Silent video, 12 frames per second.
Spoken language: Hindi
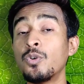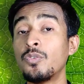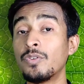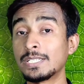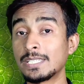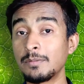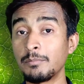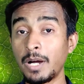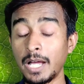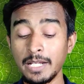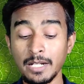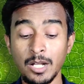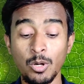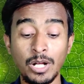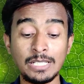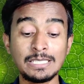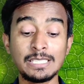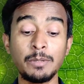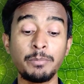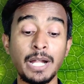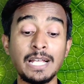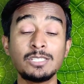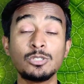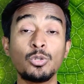फुल वर्जन बाय करना होगा जिसकी
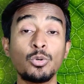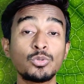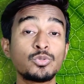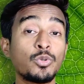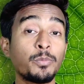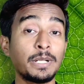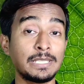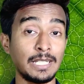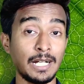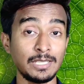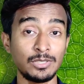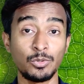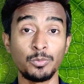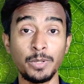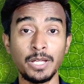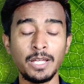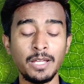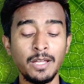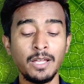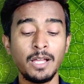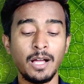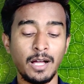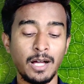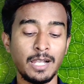प्राइस दो पचास रुपये है
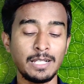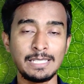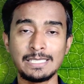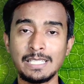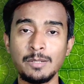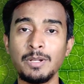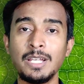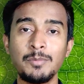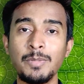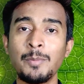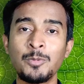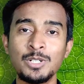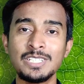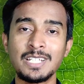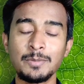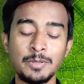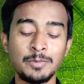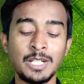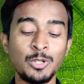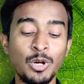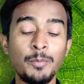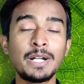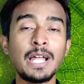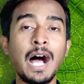हालांकि इसकी भी लिंक मैं आपको डिस्क्रिप्शन में दे
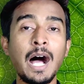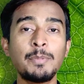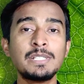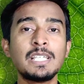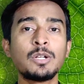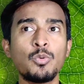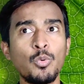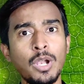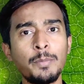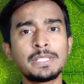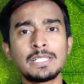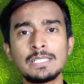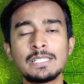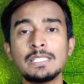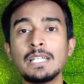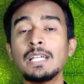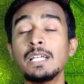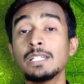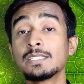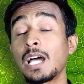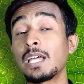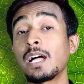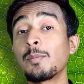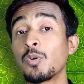दूंगा बट आप इसे गूगल पे सर्च कीजिए
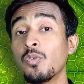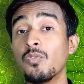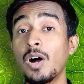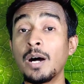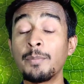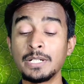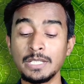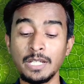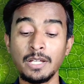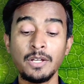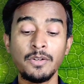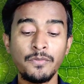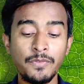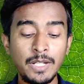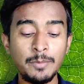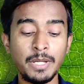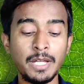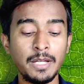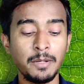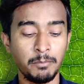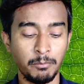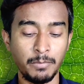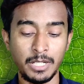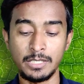शायद आपको वहाँ पर ये फ्री में
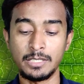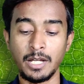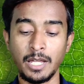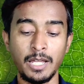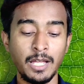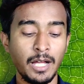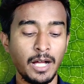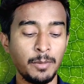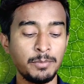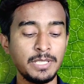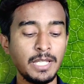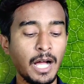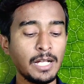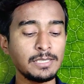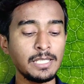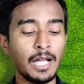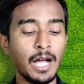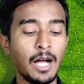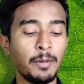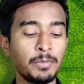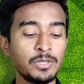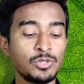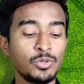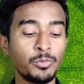मिल जाए अब यहाँ से
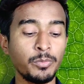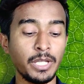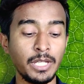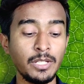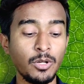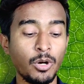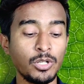आप जूम इन